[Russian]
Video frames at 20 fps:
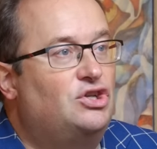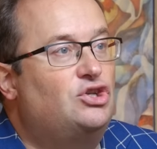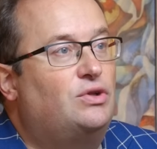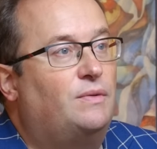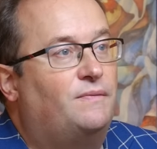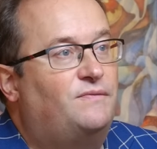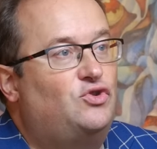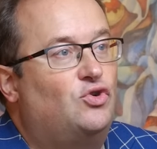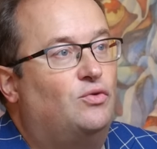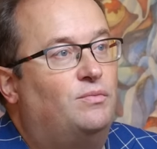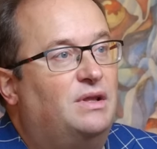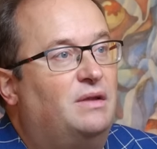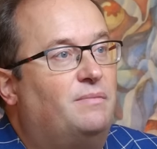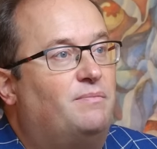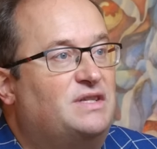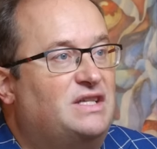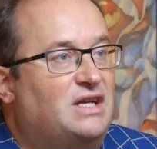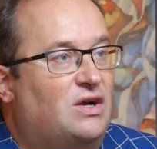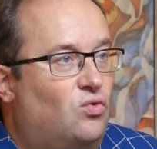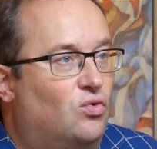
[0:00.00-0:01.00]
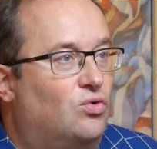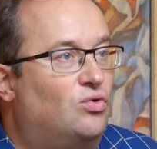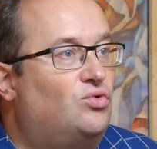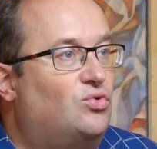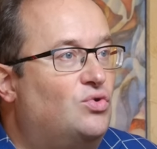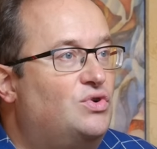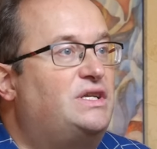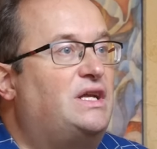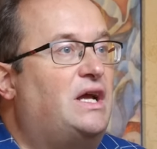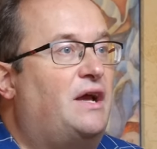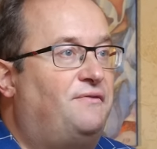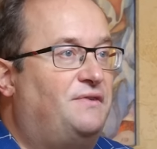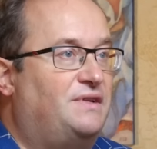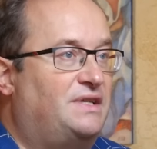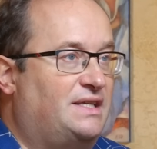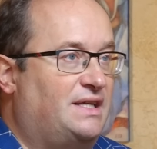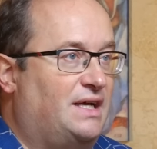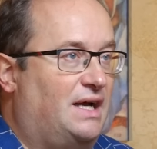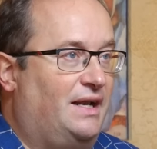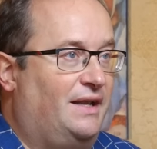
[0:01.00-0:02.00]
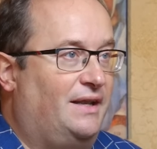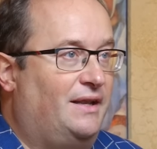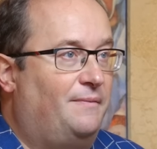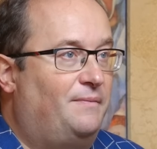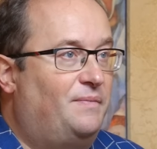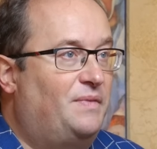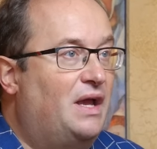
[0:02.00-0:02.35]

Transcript: чтобы все было по закону, то есть официально.